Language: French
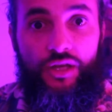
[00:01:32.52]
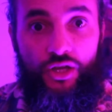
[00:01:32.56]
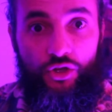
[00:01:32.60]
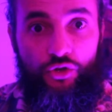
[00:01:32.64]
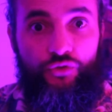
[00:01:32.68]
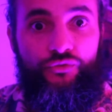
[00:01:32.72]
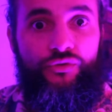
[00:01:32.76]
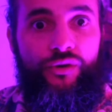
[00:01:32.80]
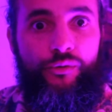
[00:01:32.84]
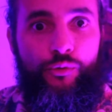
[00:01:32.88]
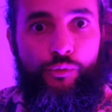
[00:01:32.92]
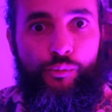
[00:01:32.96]
et
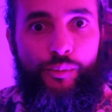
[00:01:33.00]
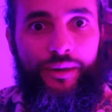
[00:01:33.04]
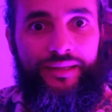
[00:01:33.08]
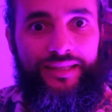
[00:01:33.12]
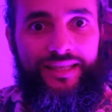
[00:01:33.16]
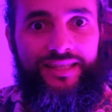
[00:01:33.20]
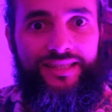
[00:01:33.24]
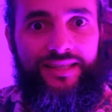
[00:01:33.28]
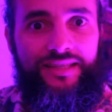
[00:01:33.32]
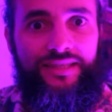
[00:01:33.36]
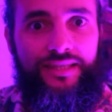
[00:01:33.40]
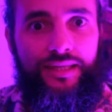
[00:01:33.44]
tu vas me
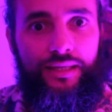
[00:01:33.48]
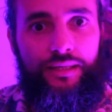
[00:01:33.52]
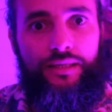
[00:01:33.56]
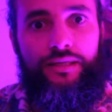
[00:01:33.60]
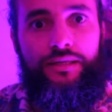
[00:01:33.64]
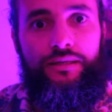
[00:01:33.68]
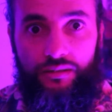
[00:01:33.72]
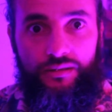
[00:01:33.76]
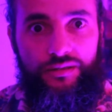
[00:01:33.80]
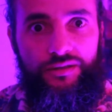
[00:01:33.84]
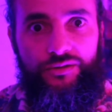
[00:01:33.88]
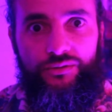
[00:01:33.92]
mater cette
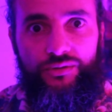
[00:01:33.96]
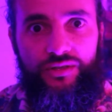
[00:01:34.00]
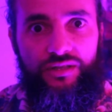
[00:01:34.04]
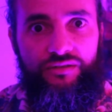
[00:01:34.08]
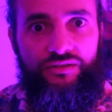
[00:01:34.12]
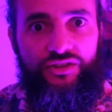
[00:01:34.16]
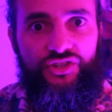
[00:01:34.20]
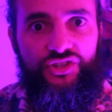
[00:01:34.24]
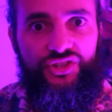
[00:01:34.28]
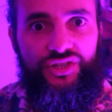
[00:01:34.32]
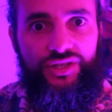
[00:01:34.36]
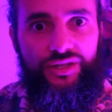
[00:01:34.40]
série. Sinon, ça
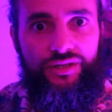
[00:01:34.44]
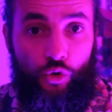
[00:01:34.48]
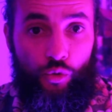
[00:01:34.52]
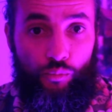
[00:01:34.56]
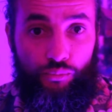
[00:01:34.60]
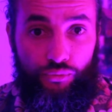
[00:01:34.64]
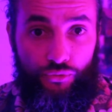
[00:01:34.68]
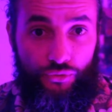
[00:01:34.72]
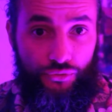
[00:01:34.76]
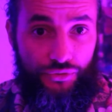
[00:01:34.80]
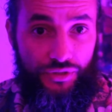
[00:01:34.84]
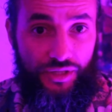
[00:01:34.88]
va chier. On
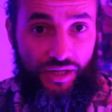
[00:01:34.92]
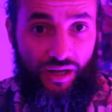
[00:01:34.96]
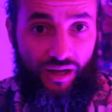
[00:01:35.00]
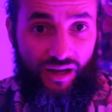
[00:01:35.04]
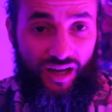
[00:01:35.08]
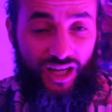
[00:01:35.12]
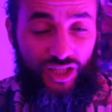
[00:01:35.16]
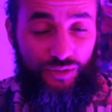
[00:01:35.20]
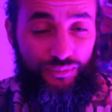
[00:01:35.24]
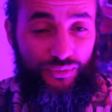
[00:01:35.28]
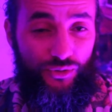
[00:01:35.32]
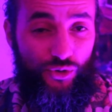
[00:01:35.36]
peut le dire,
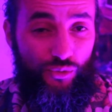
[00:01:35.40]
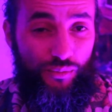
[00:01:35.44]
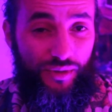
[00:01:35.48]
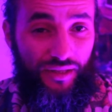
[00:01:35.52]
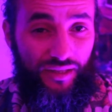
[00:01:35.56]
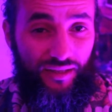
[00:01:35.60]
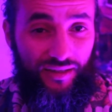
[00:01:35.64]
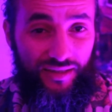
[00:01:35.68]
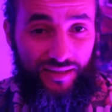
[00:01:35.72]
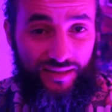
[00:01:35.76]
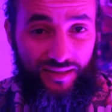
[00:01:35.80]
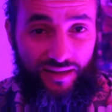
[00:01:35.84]
HBO
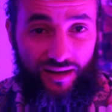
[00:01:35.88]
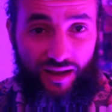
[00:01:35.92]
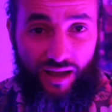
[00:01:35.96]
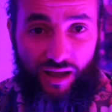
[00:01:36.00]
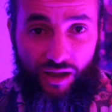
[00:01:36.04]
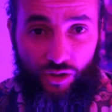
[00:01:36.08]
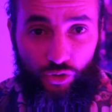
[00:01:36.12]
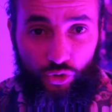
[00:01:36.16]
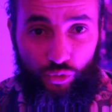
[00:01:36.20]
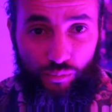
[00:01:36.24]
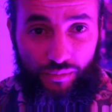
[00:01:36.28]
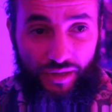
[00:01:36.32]
maîtrise
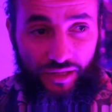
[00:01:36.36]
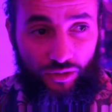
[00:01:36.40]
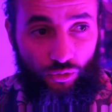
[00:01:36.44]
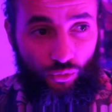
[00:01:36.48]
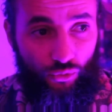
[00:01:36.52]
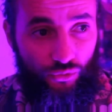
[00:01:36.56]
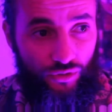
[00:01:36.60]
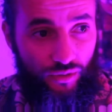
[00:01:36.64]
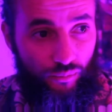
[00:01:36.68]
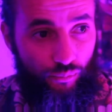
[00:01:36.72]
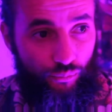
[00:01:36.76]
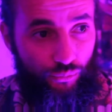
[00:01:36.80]
l'art de
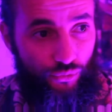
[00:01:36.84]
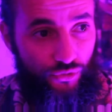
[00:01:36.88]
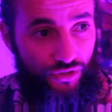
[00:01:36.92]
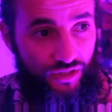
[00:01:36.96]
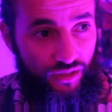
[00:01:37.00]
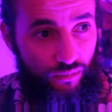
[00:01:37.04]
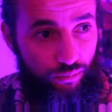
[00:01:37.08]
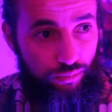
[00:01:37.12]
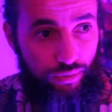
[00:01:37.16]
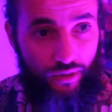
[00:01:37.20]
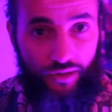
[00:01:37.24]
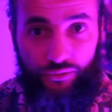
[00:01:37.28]
mettre des
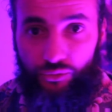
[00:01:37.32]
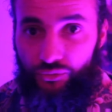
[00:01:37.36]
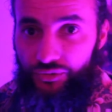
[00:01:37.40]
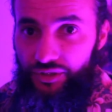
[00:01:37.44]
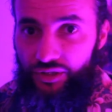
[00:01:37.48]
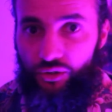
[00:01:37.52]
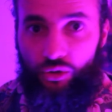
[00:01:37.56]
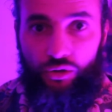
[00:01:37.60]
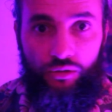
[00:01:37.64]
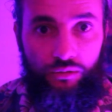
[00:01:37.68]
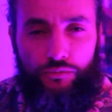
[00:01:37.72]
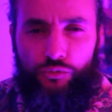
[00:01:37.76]
petits plats dans des
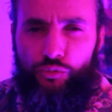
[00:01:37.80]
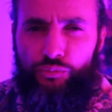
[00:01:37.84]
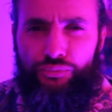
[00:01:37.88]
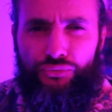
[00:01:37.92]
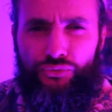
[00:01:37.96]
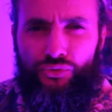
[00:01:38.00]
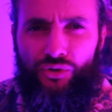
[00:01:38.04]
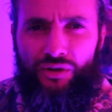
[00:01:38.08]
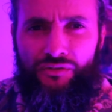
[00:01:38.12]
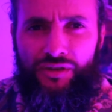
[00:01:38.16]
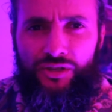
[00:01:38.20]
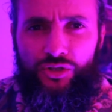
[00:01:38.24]
grands. Ou
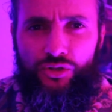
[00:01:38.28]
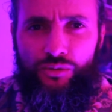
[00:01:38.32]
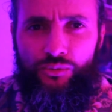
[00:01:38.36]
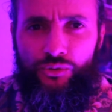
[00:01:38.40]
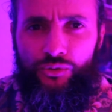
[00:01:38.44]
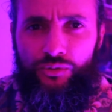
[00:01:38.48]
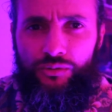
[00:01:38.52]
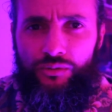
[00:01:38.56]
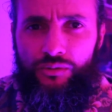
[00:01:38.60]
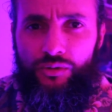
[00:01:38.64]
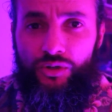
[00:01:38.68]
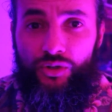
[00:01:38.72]
plutôt
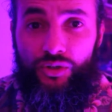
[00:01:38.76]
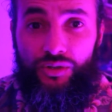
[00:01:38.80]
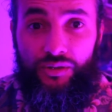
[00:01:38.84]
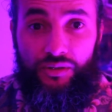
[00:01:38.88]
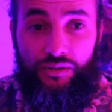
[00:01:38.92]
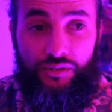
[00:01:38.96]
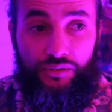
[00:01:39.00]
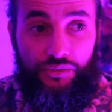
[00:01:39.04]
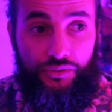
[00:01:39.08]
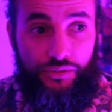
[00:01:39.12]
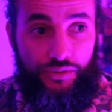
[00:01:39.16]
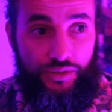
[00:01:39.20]
inversement,
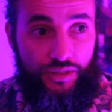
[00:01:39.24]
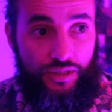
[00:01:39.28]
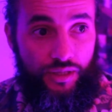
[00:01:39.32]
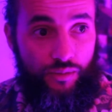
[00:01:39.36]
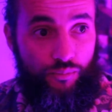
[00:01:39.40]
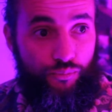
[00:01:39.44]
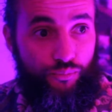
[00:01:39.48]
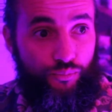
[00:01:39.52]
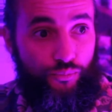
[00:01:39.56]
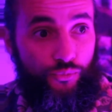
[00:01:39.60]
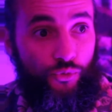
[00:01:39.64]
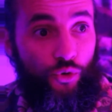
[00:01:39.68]

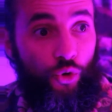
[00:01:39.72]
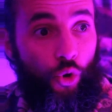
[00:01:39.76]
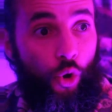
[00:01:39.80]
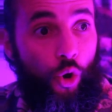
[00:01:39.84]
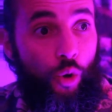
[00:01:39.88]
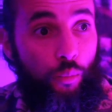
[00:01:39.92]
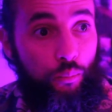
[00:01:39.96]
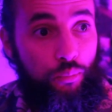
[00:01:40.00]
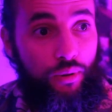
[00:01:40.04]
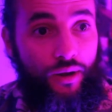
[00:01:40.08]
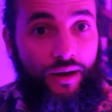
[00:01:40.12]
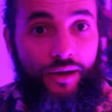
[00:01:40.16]
des
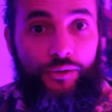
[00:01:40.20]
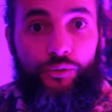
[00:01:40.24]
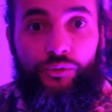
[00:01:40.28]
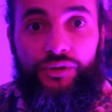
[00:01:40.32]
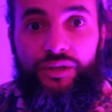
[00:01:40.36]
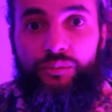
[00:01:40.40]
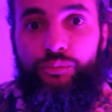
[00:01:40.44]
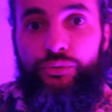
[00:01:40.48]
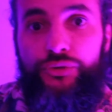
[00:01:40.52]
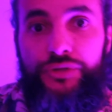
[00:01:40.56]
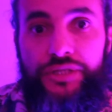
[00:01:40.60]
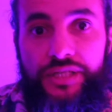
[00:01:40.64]
grands plats dans
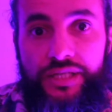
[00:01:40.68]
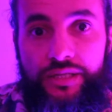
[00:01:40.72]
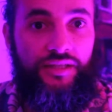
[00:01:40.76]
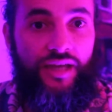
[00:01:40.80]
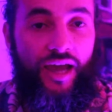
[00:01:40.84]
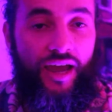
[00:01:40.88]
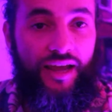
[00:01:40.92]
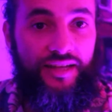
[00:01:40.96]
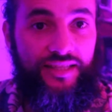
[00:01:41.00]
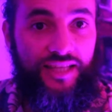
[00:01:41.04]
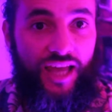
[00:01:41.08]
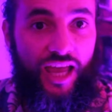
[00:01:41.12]
des petits.
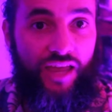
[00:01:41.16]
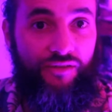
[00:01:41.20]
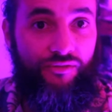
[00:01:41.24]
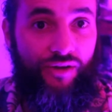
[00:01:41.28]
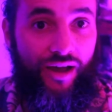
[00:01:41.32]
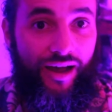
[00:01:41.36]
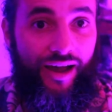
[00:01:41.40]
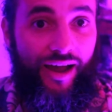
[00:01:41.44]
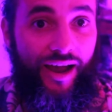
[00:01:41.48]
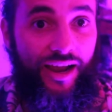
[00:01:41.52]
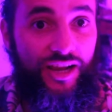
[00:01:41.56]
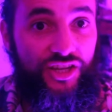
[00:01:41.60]
Car ils arrivent
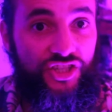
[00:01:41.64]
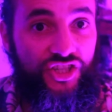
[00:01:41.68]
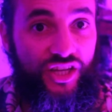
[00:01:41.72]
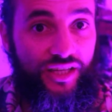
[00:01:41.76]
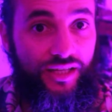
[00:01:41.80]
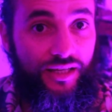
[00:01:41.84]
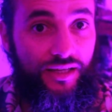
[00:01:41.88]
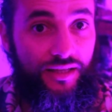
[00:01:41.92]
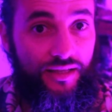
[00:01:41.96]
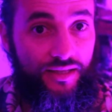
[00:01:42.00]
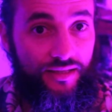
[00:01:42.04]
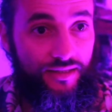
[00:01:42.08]
à
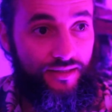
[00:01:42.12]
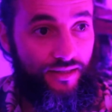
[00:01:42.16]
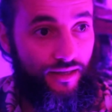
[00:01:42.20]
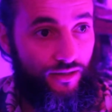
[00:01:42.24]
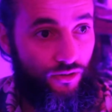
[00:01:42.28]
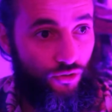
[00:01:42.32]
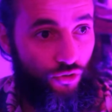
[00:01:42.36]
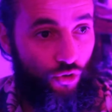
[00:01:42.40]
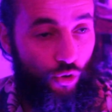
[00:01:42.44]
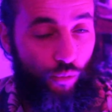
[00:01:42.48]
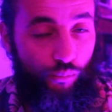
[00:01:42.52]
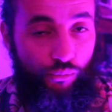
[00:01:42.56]
hijacker des
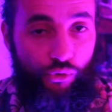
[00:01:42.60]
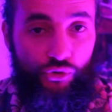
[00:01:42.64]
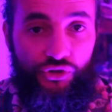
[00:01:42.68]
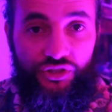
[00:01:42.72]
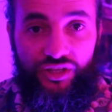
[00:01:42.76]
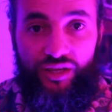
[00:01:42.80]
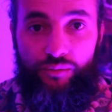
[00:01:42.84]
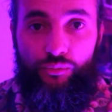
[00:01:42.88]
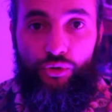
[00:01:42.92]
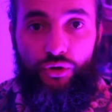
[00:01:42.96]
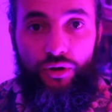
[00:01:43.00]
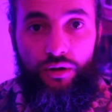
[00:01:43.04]
acteurs
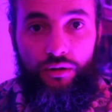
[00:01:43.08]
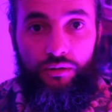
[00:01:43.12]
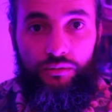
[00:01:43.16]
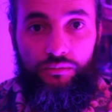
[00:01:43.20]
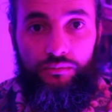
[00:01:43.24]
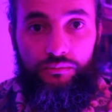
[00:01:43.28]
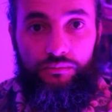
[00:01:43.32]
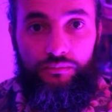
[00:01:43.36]
bankable